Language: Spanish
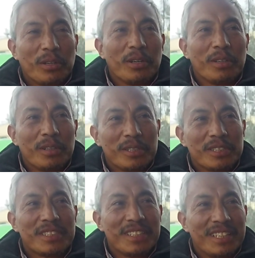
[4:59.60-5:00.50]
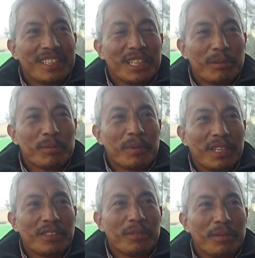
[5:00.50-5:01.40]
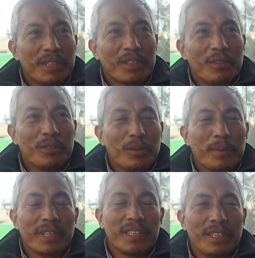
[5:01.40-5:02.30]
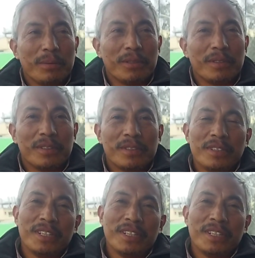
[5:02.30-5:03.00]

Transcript: Todos nacemos para triunfar, Por favor,